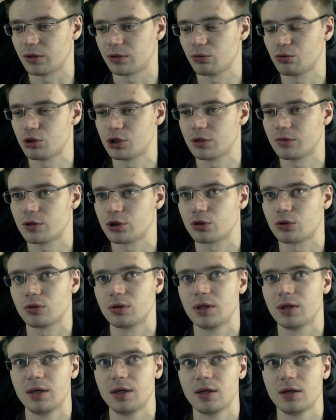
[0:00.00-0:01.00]
Но учитывая, что
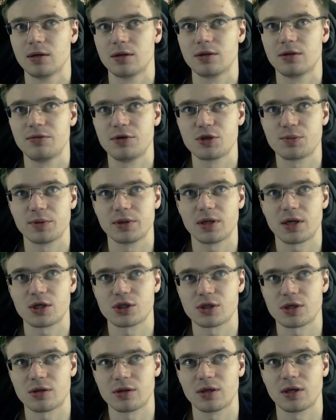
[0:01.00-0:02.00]
Twitch
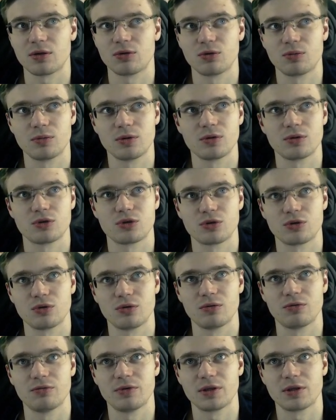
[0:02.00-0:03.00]
подорожал, я думаю,
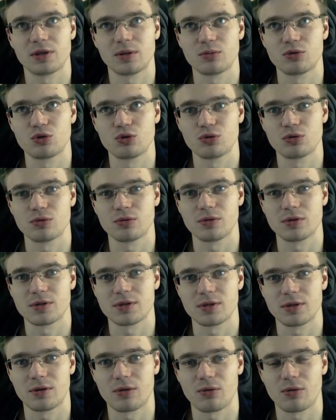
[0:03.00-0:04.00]
что в этом
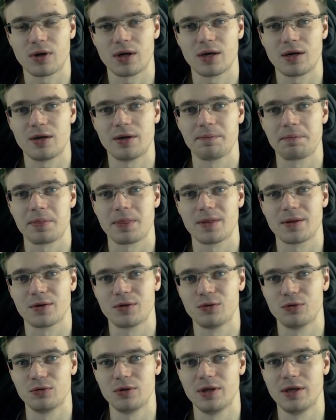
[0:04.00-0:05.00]
чувствуется рука
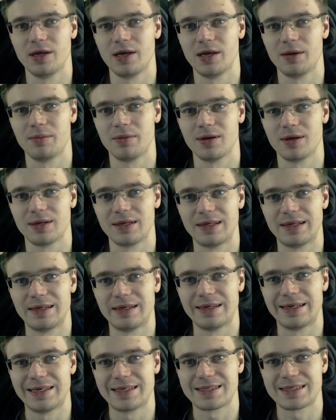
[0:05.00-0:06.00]
Гудгейма и
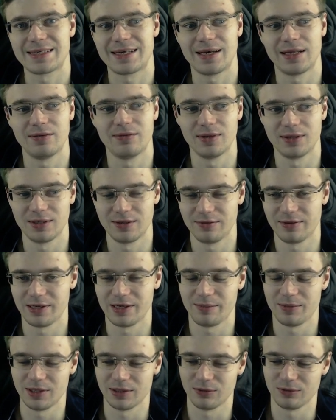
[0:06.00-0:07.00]
СК2ТВ,
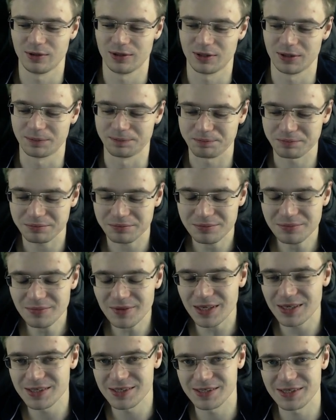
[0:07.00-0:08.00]
ребята, вот эти
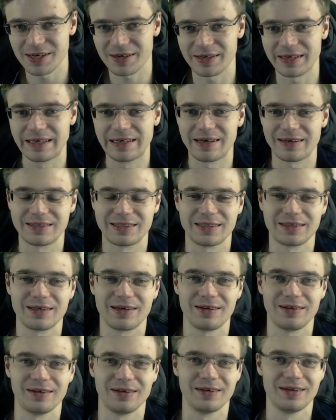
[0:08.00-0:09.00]
серые
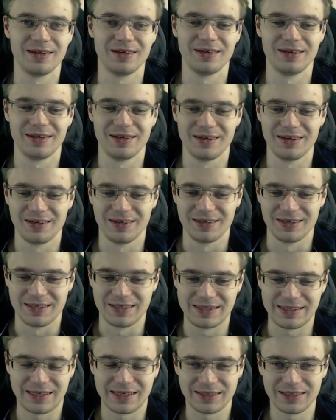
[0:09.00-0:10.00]
кардиналы
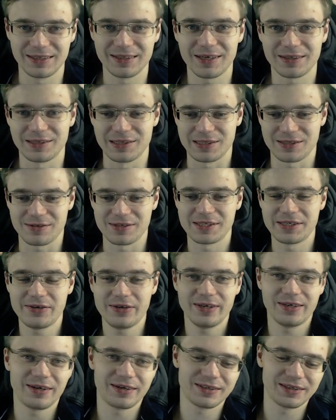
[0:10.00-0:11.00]
законодательства,
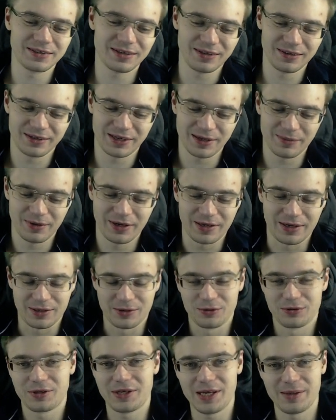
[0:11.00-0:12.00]
серые кардиналы Кремля, а
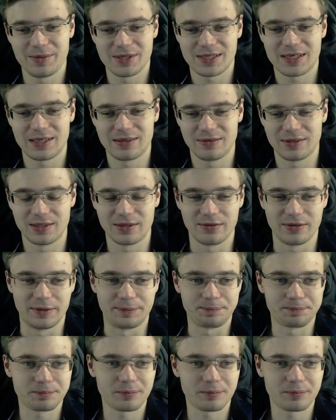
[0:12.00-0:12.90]
Good Game, СК2 TV.